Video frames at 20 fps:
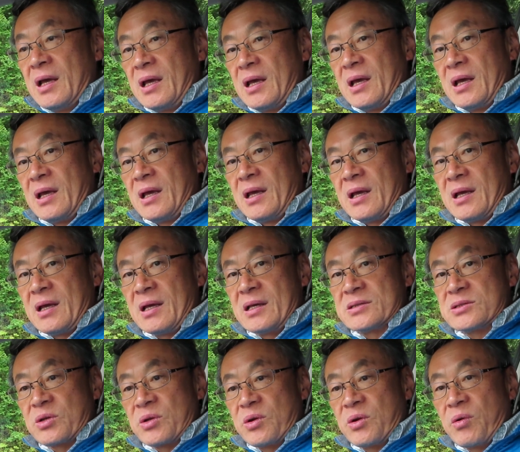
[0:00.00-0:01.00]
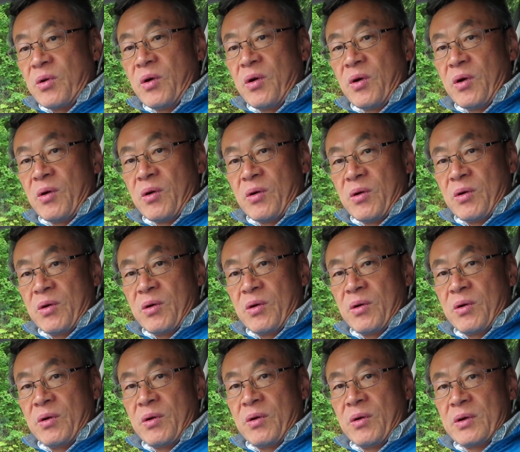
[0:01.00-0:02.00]
えそれ
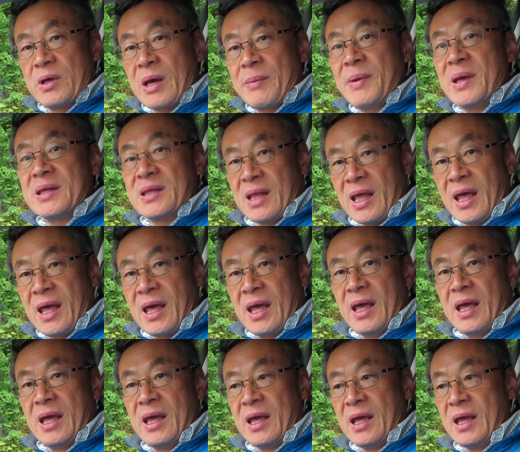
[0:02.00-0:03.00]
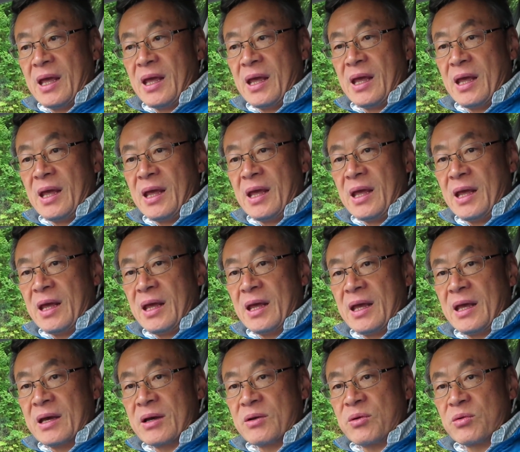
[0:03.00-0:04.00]
をやめて、
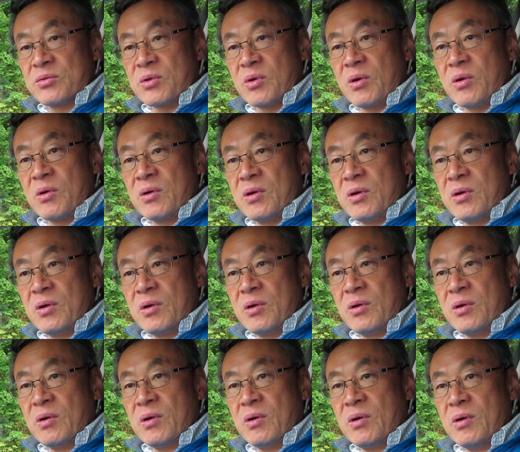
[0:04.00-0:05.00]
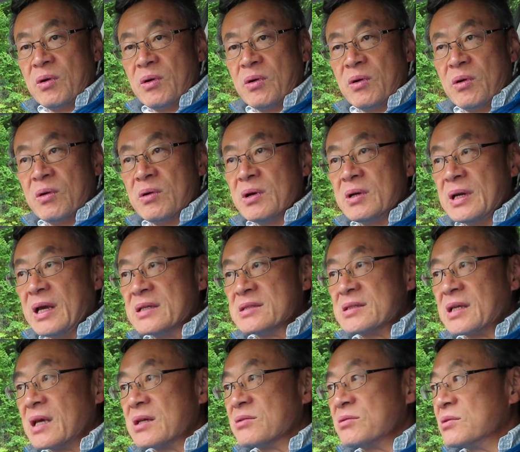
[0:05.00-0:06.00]
えこの
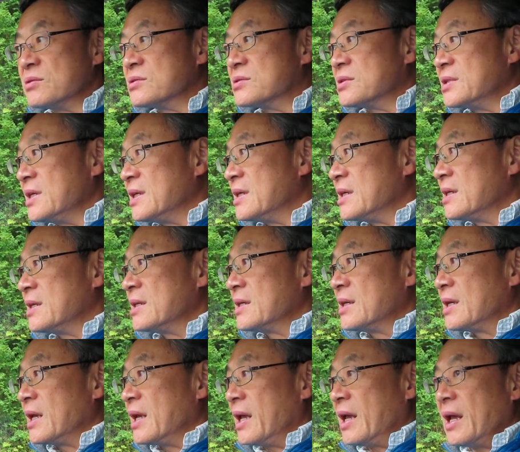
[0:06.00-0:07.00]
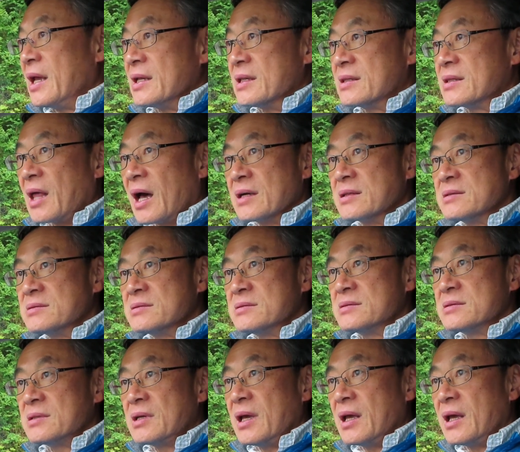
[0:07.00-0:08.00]
SI クルーズに、えー、一旦
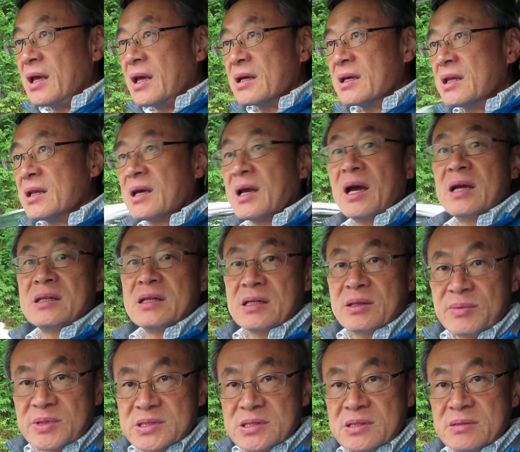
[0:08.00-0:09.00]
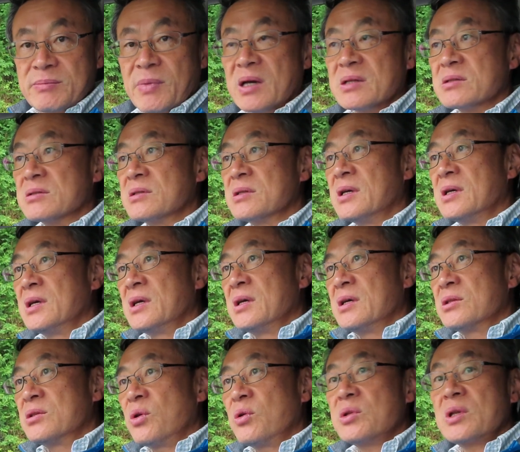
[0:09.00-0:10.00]
え切り替えていきます。まあ、
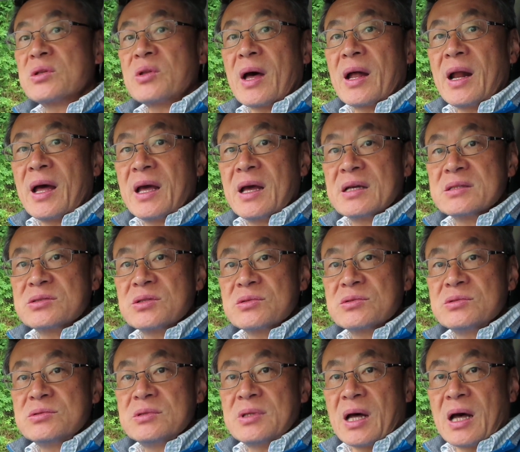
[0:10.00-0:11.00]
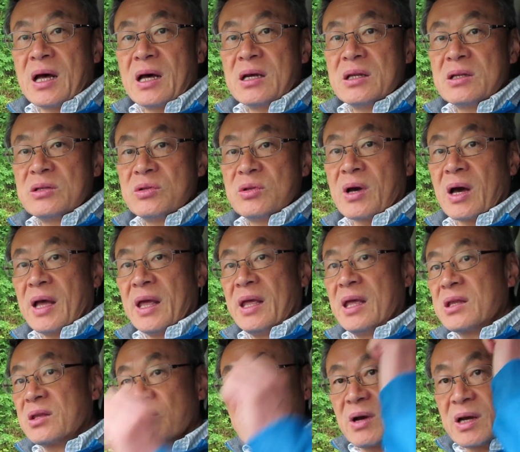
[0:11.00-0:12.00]
トヨタとアライアンスを組んだのが
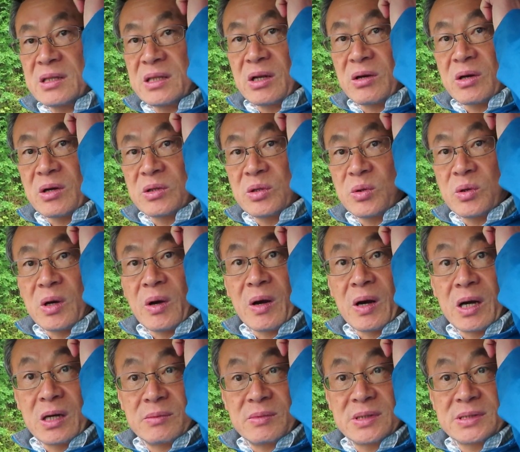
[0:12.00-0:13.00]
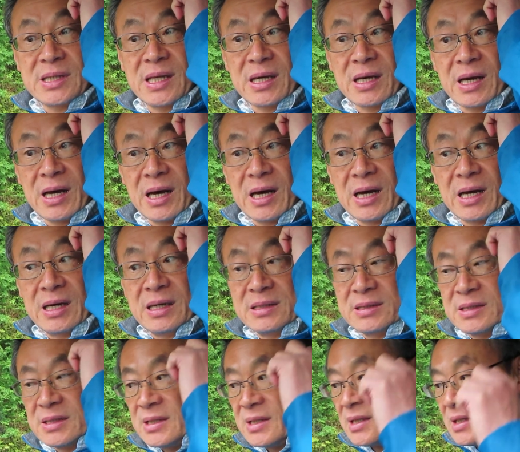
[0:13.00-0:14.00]
影響があったのかどうか分かりませんが、
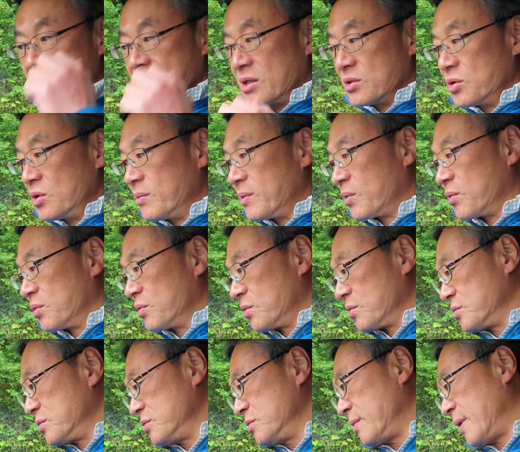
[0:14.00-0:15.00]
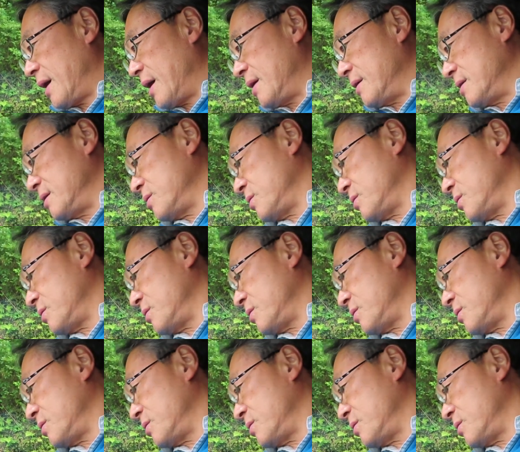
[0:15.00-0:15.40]
例えばこの車、